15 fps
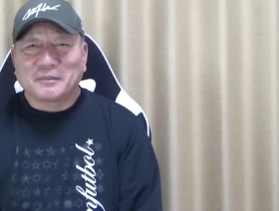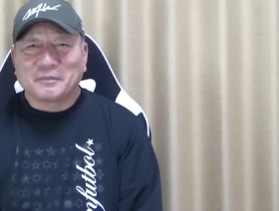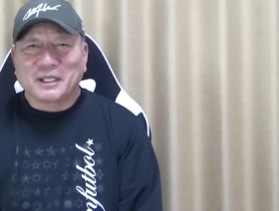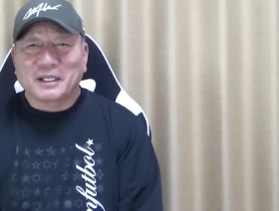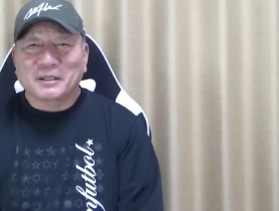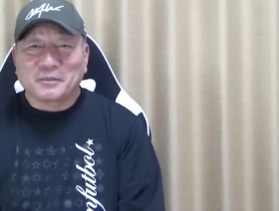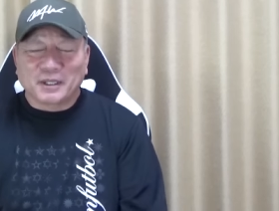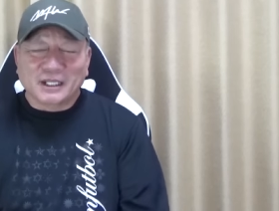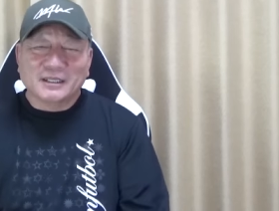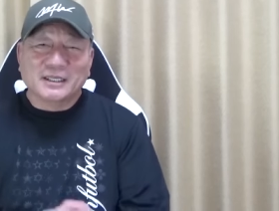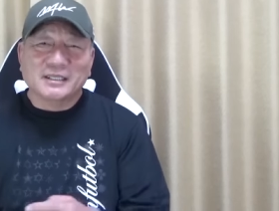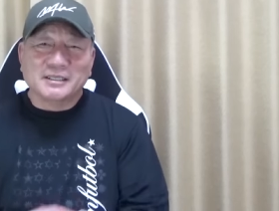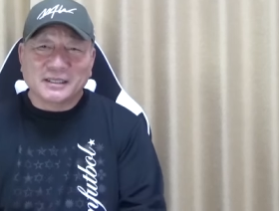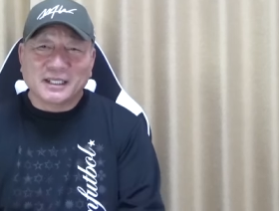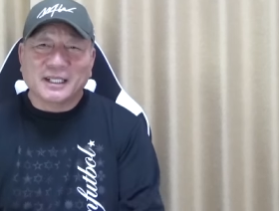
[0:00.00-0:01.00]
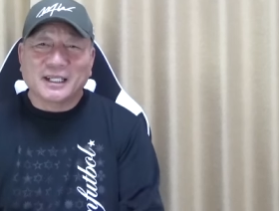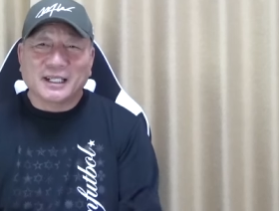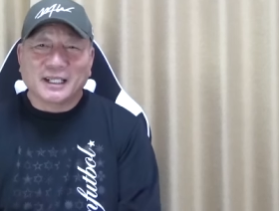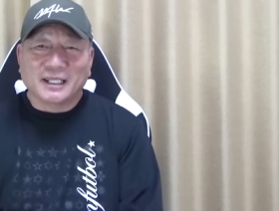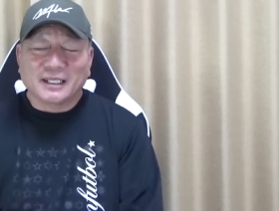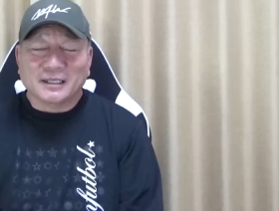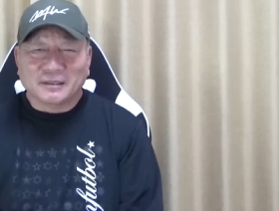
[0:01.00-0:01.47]
前にもあったしね、う
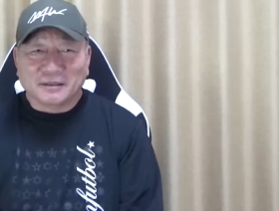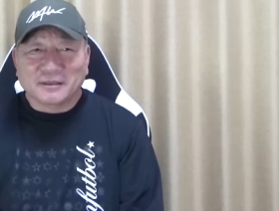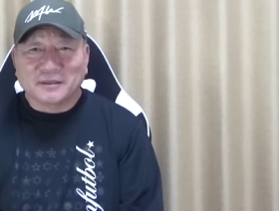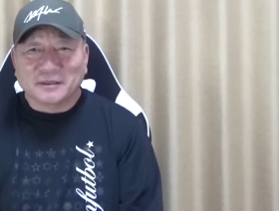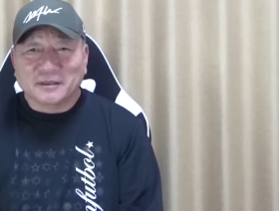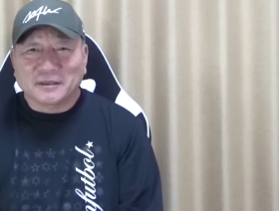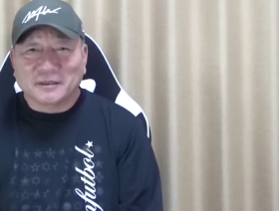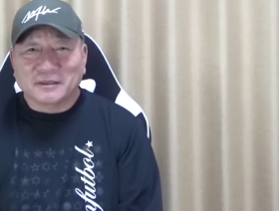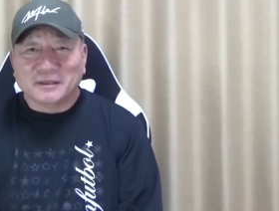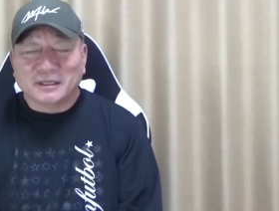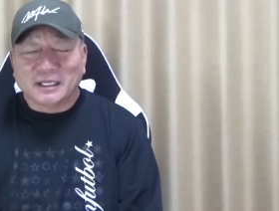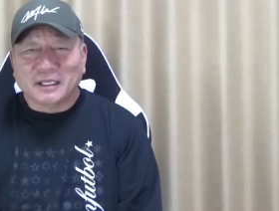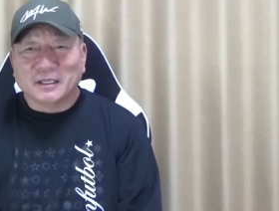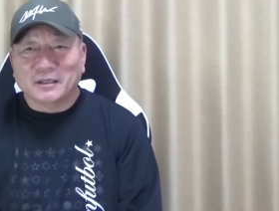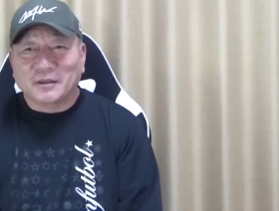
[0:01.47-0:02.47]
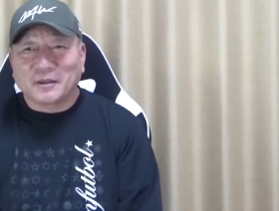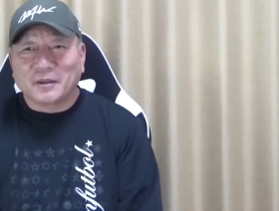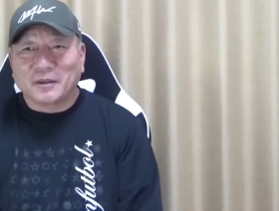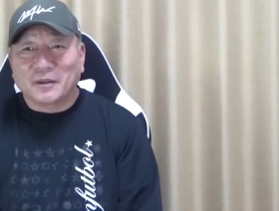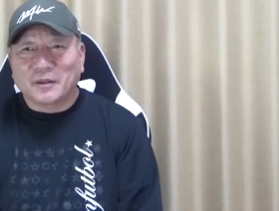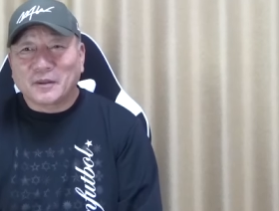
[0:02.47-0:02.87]
ん、まああの